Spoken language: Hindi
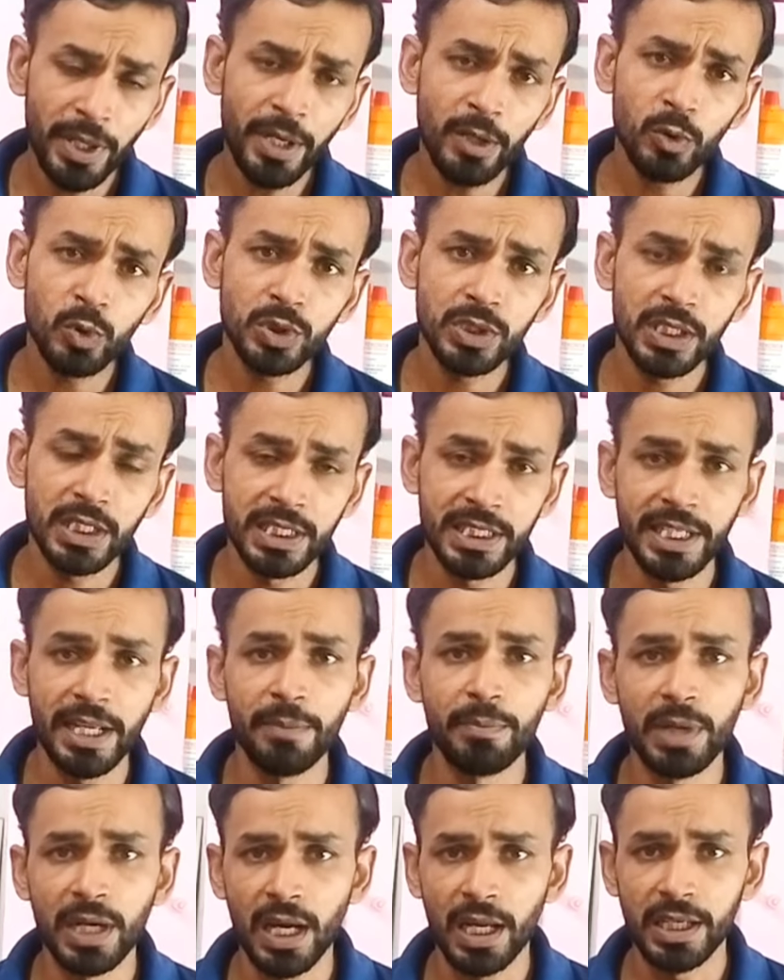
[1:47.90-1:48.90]
मैंने कुछ
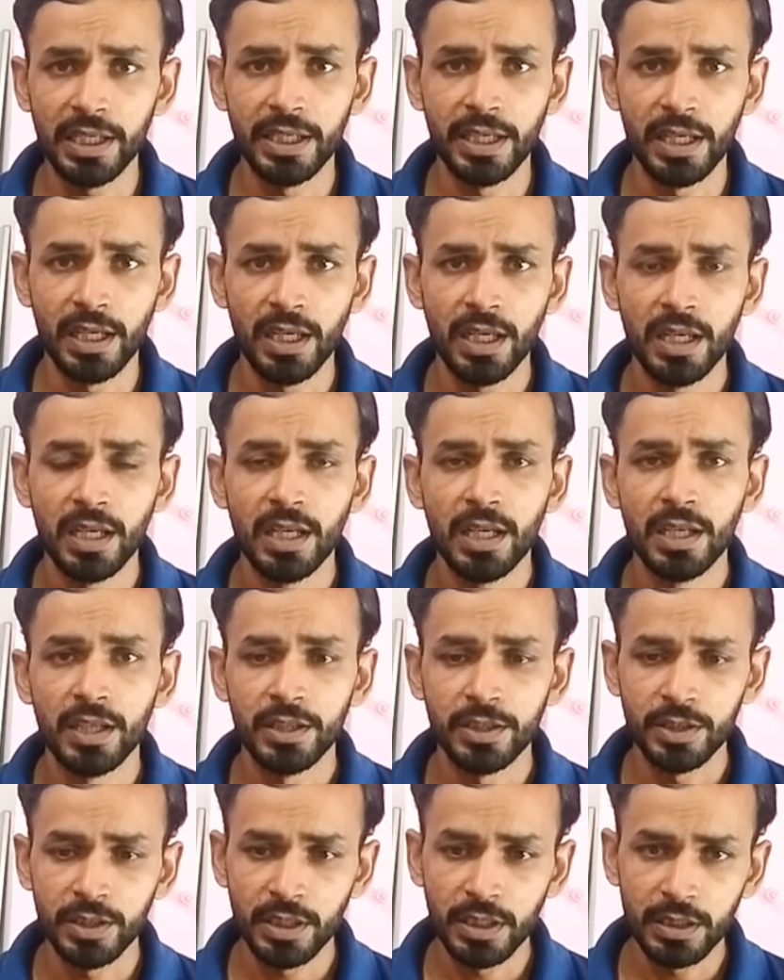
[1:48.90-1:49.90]
स्टेप बना लिए हैं
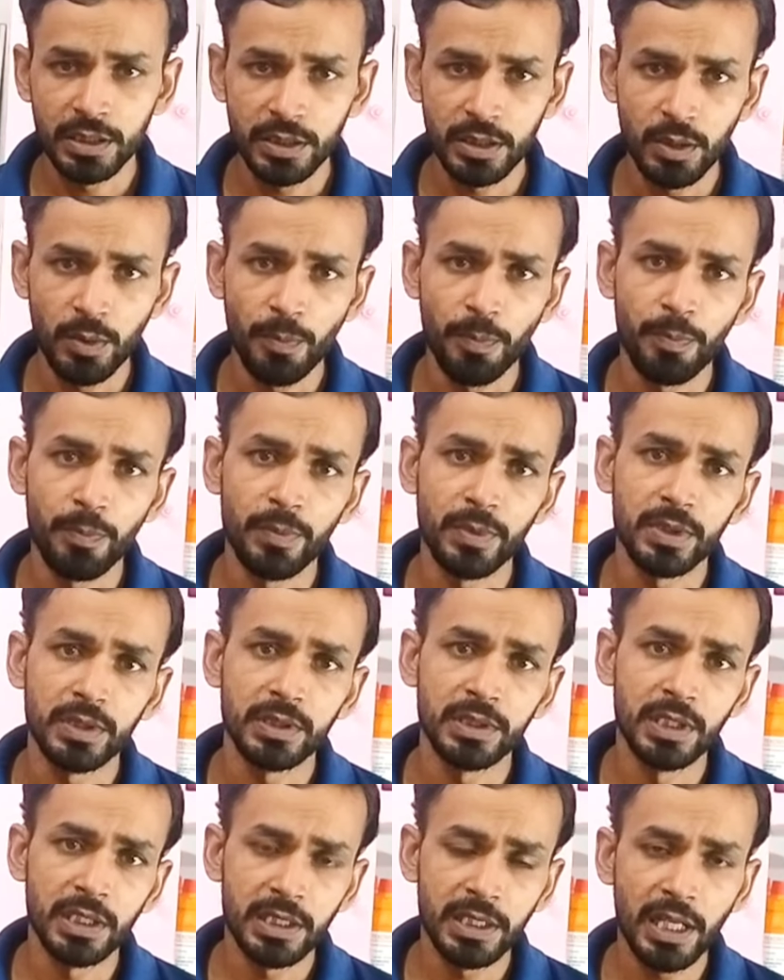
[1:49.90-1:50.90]

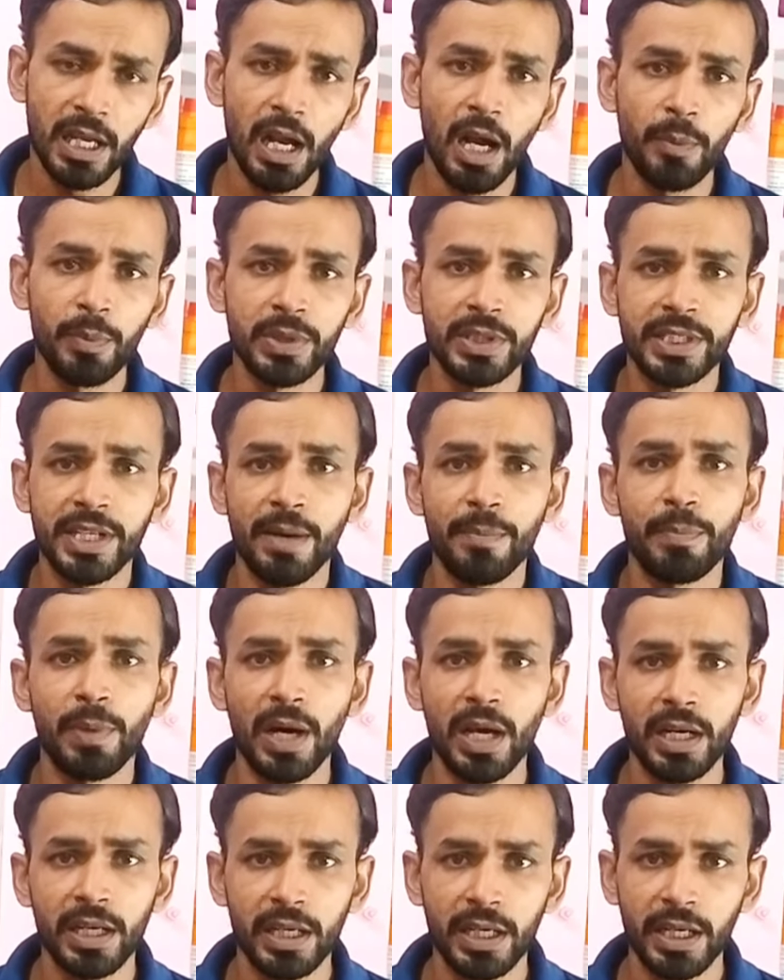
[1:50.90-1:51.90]
जितने आप स्टेप
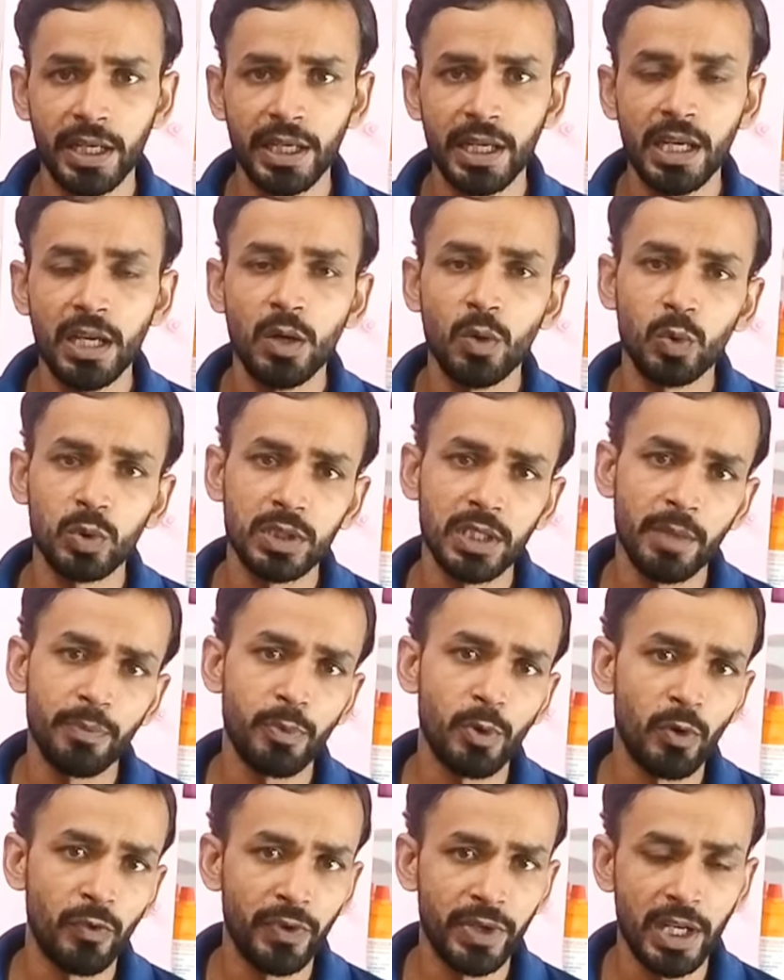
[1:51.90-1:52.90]
पार करेंगे उतना
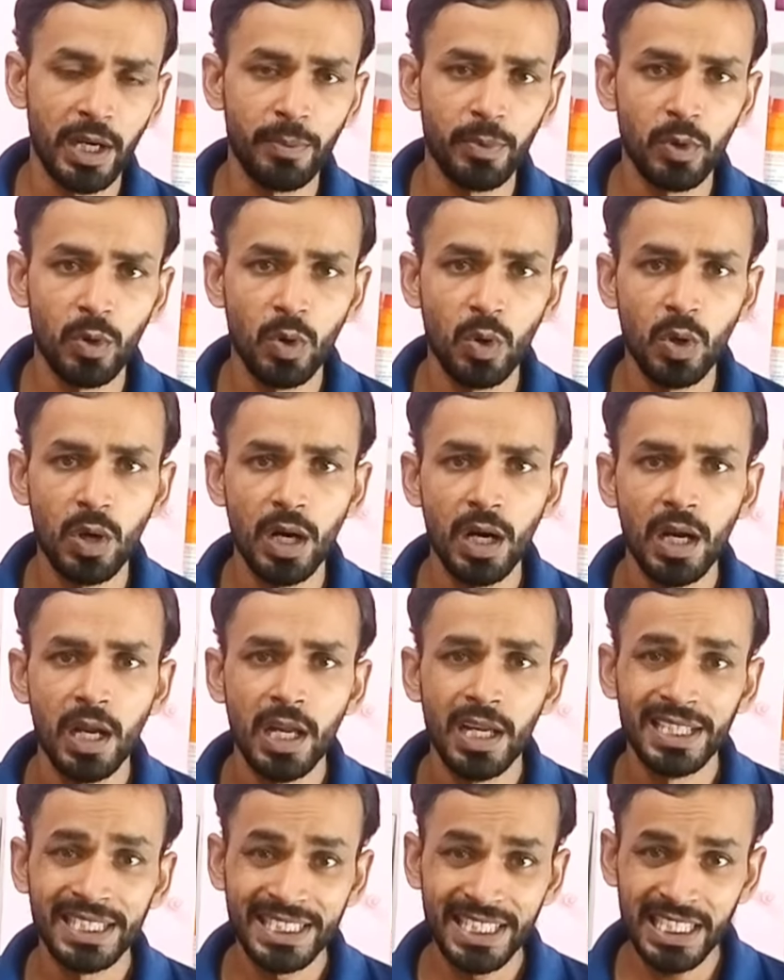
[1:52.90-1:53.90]
प्रॉफिट आपको होगा
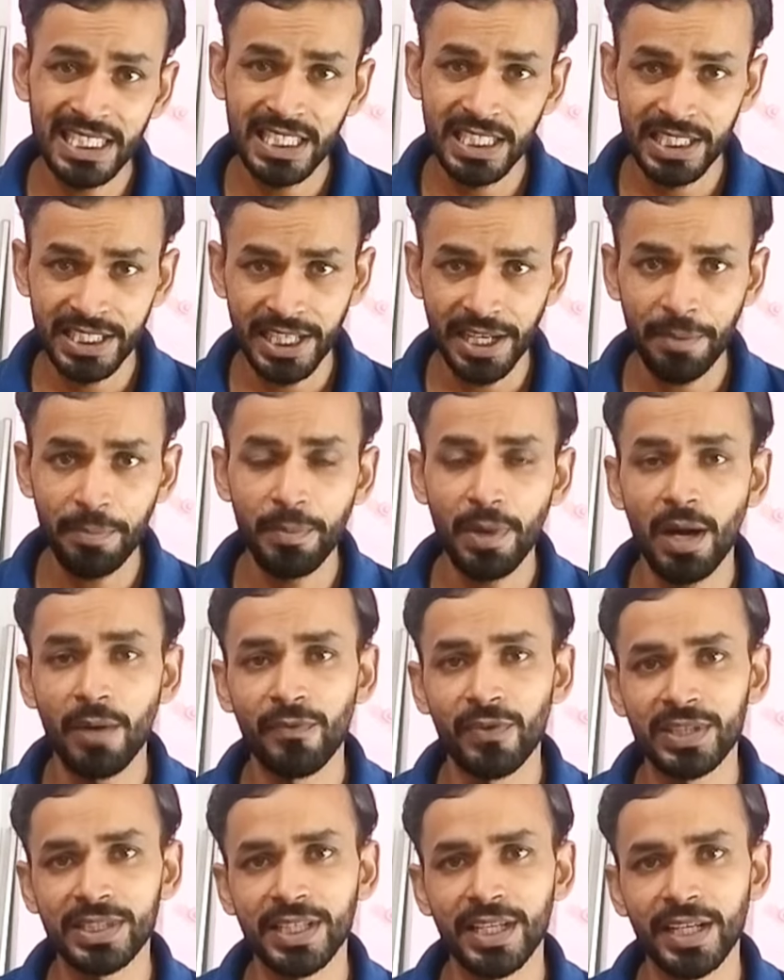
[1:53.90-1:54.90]
जिस स्टेप में
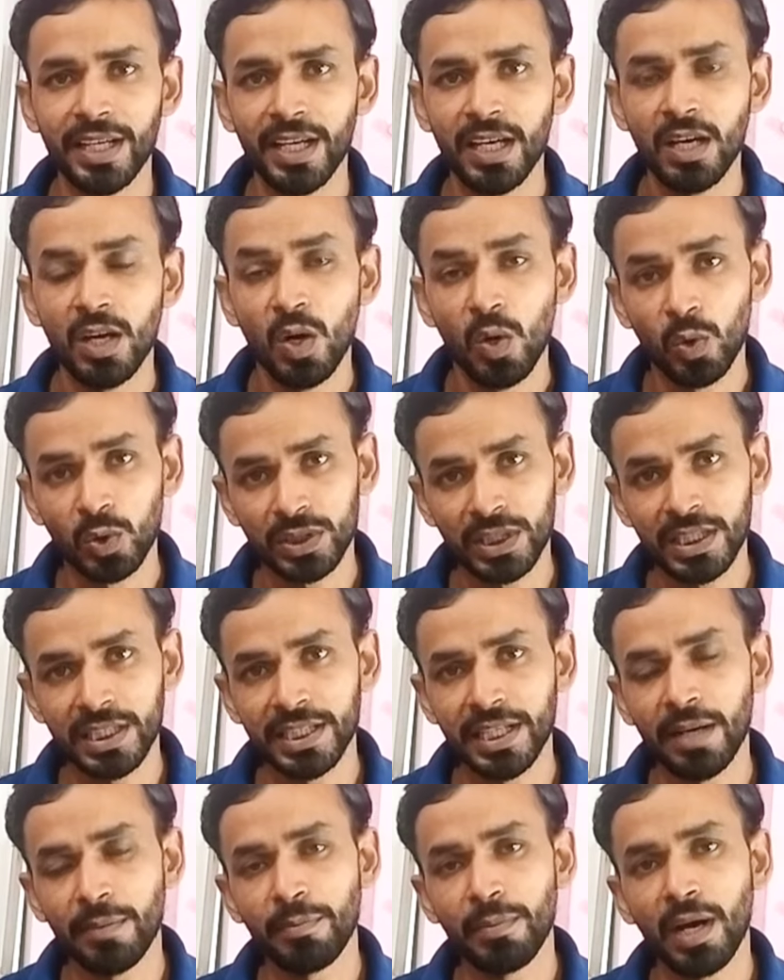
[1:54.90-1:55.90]
आप फंसेंगे उस
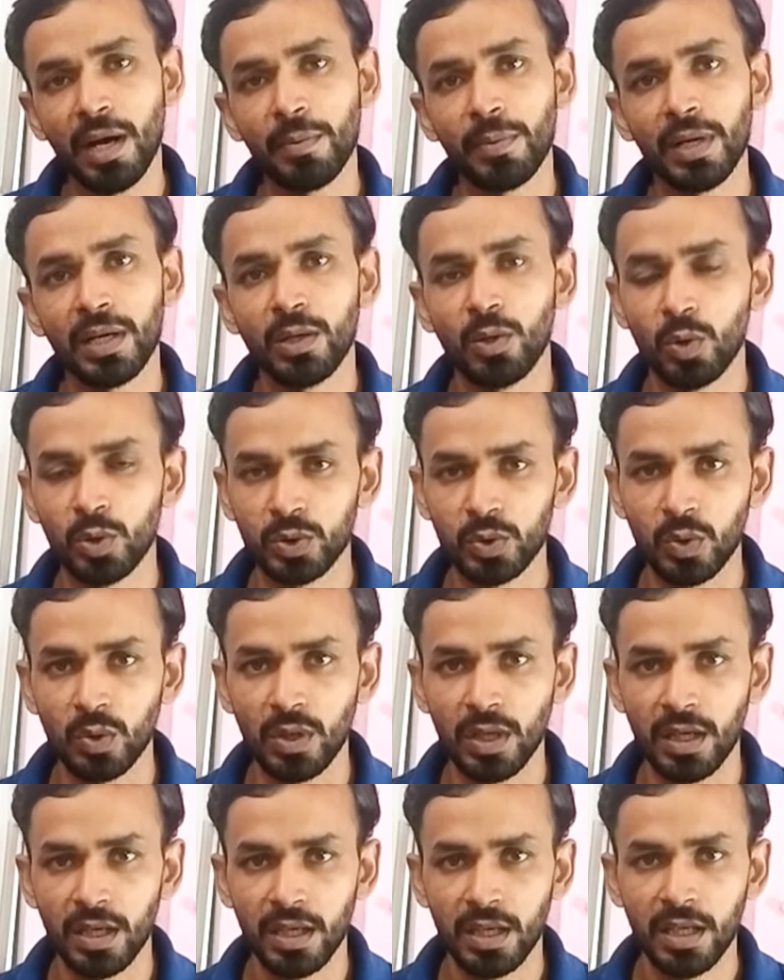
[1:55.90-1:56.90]
स्टेप में आपका लॉस
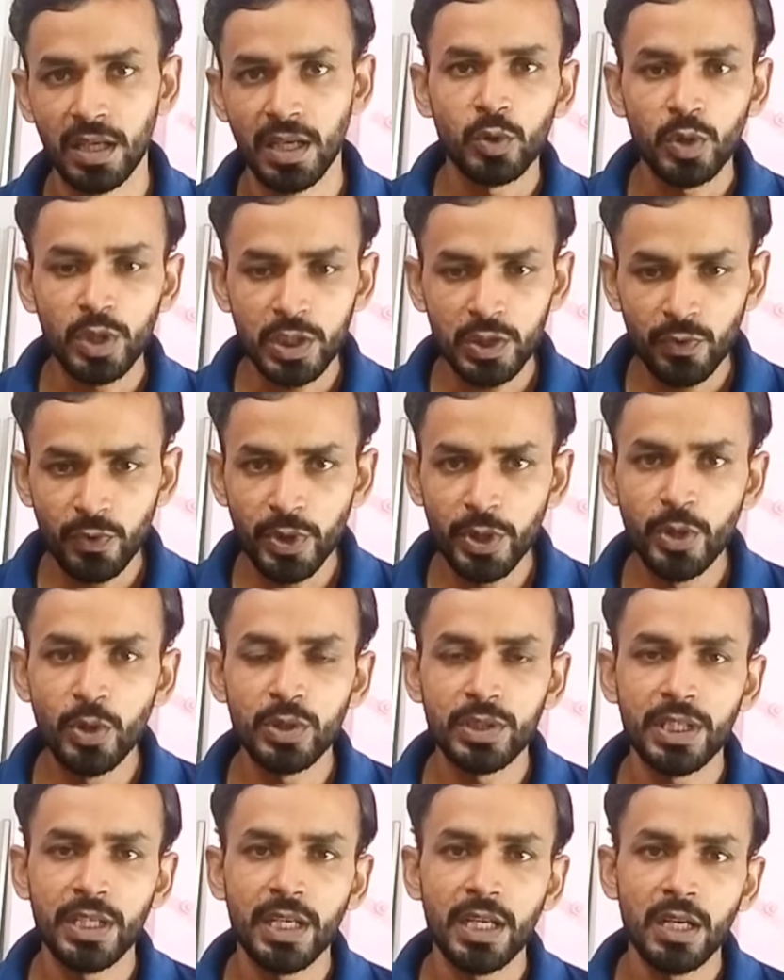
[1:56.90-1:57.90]
होगा इस
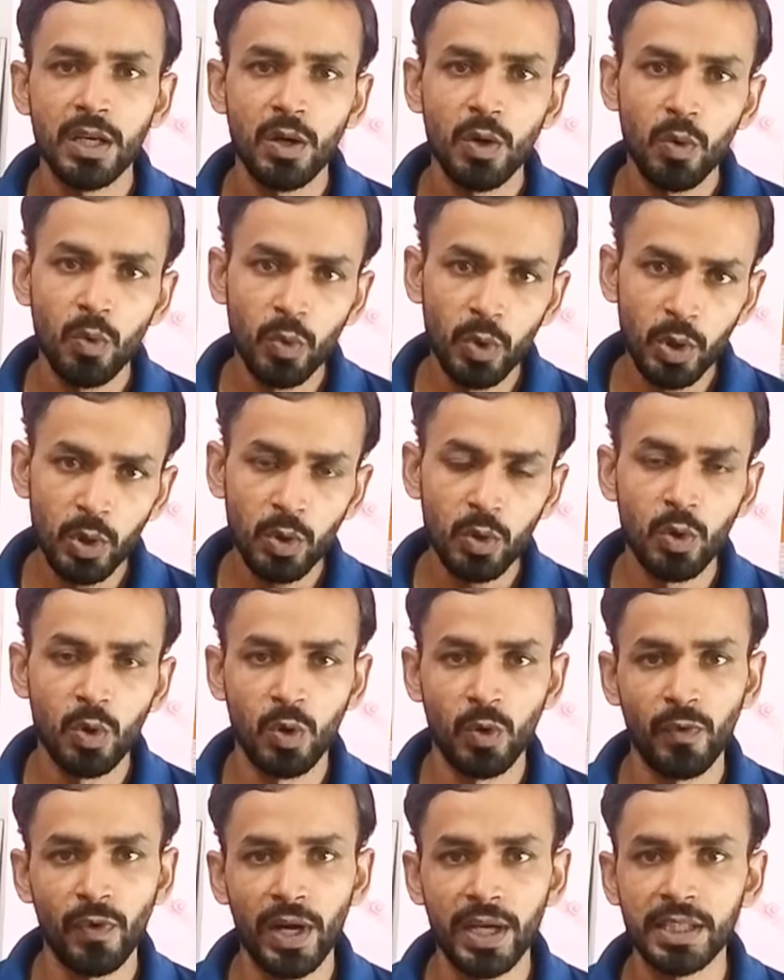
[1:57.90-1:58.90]
वीडियो से उन लोगों
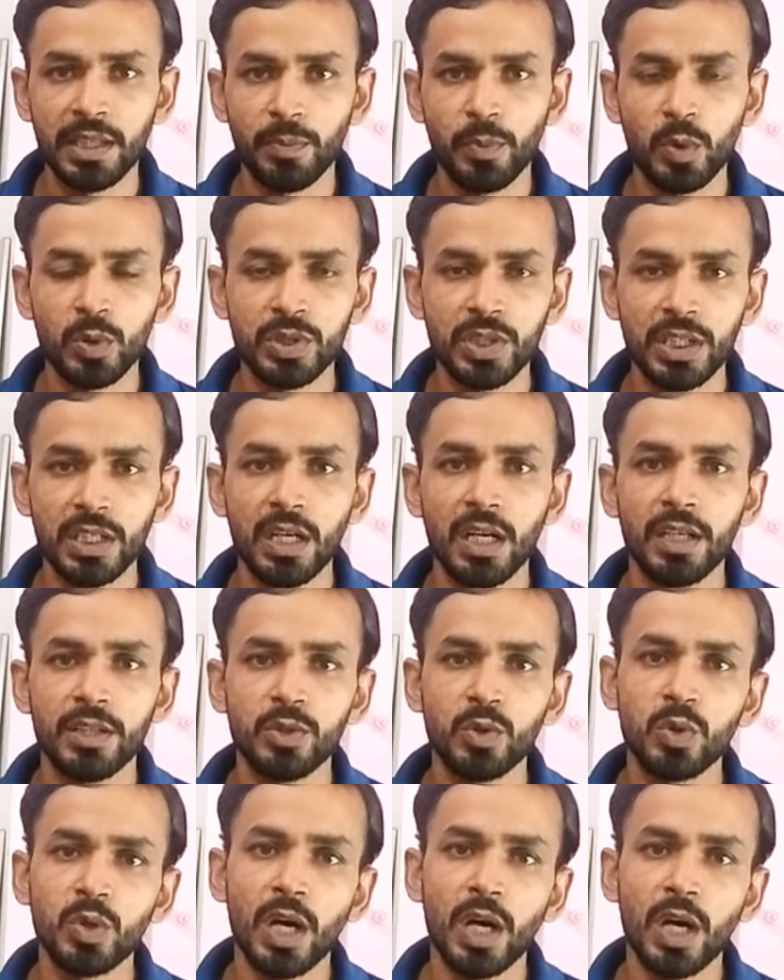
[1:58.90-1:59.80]
को फ़ायदा पहुंचेगा